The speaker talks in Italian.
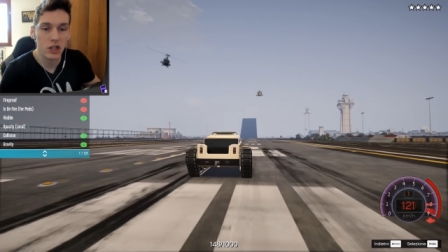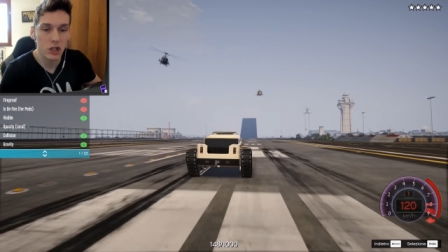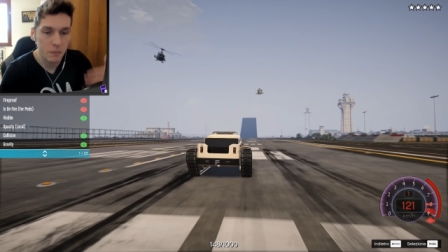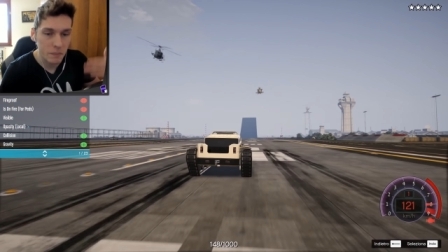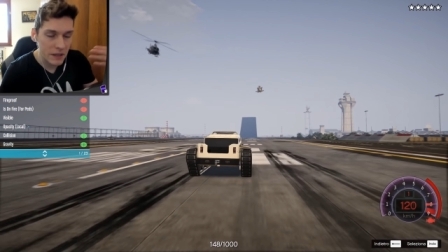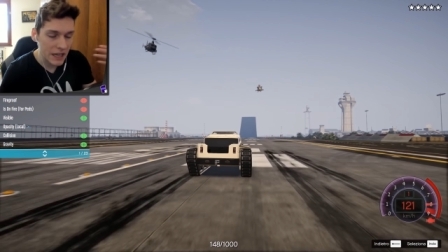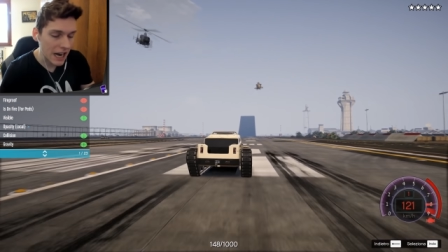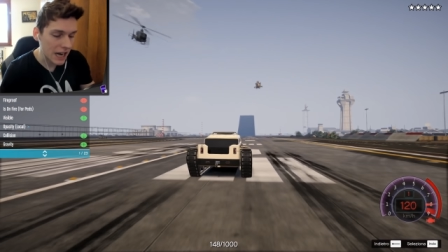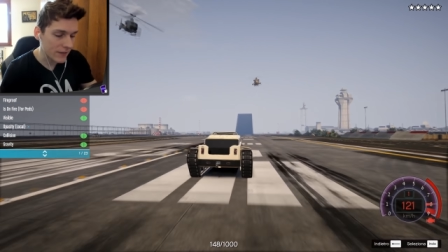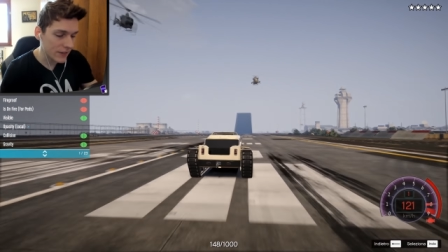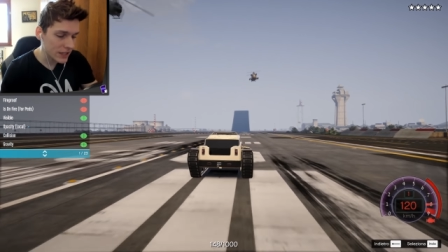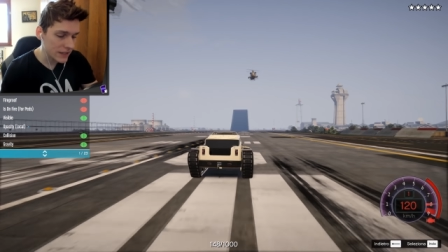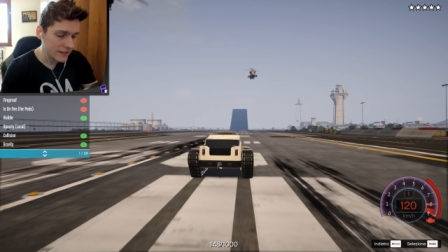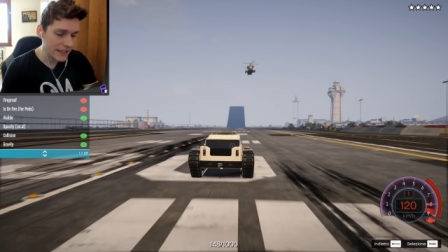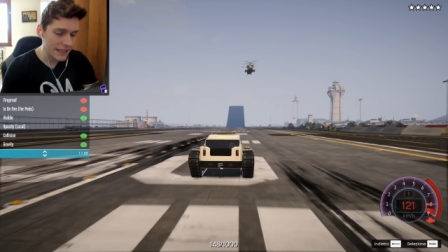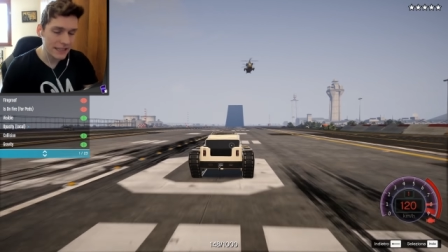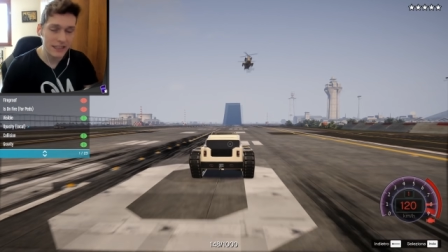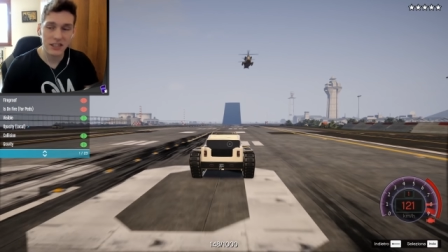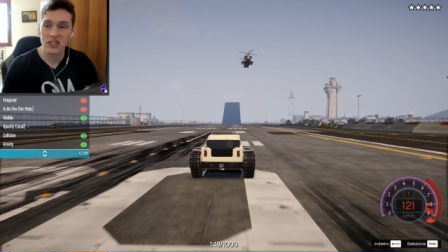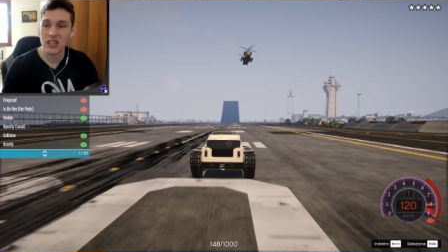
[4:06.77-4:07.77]
respirare Fatemi
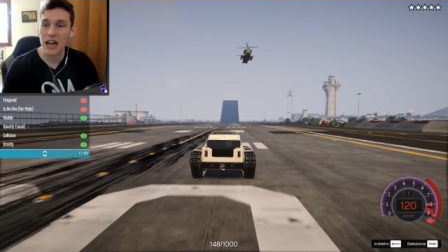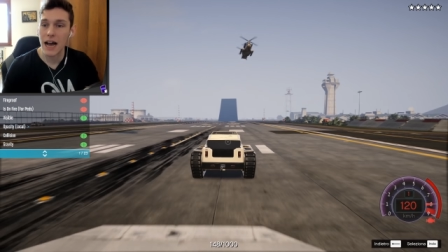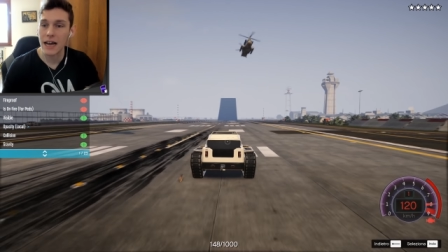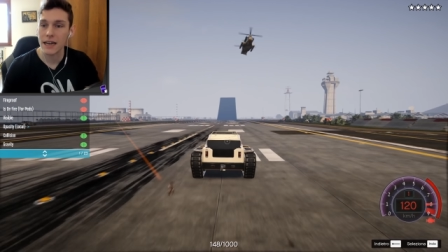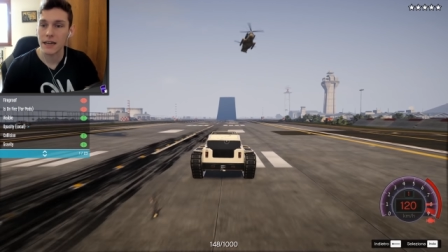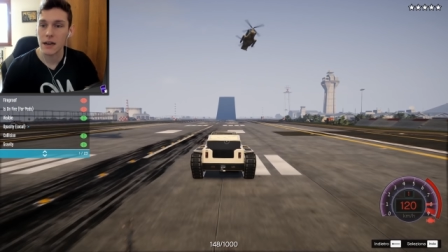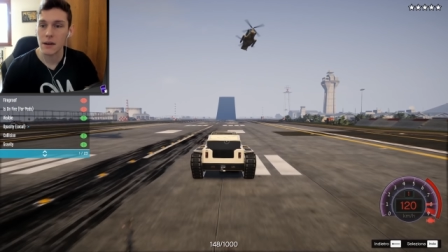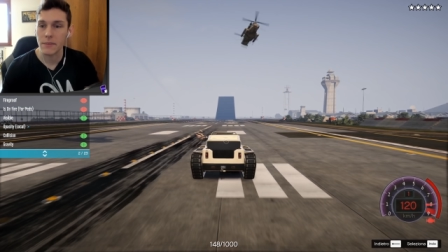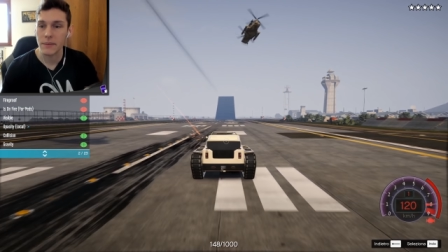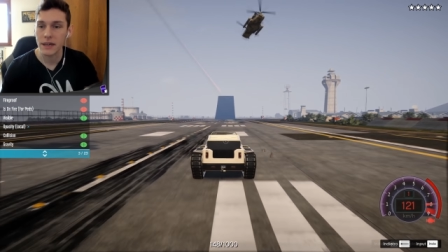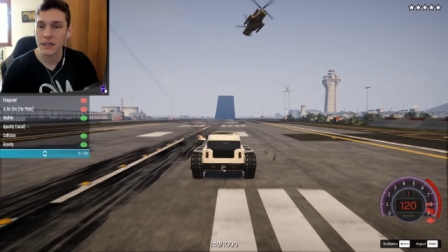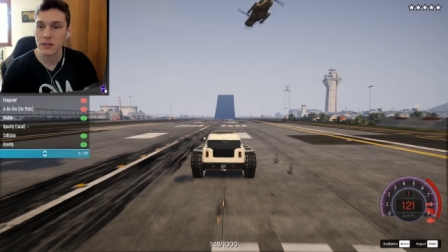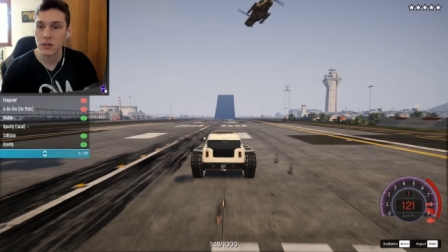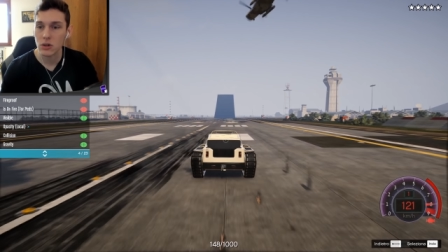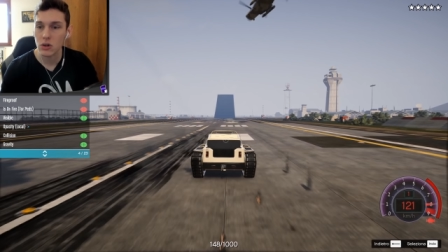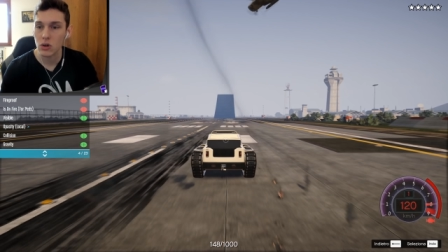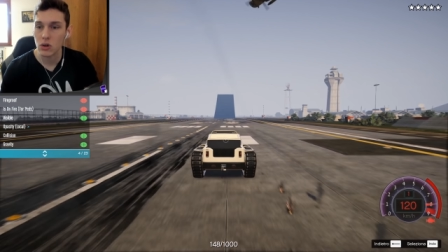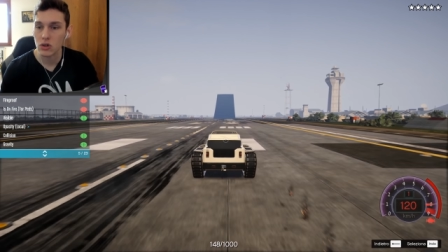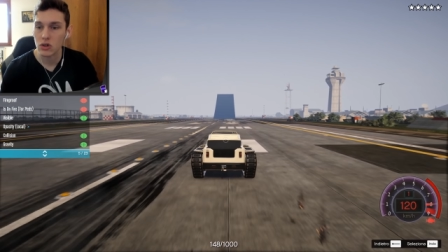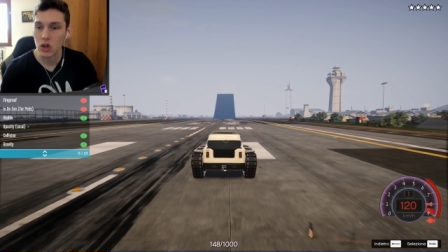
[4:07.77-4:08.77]
una tisana nel mentre
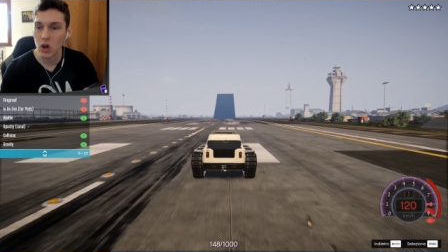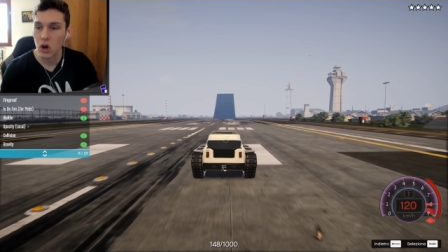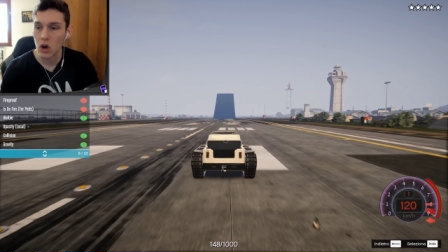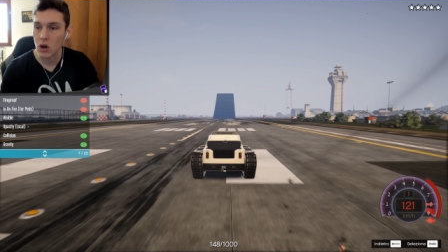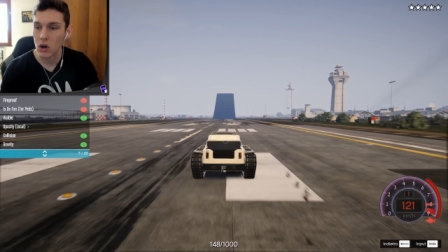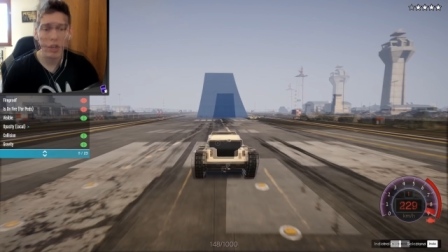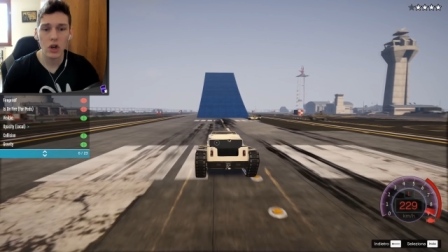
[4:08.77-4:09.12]
Non lo so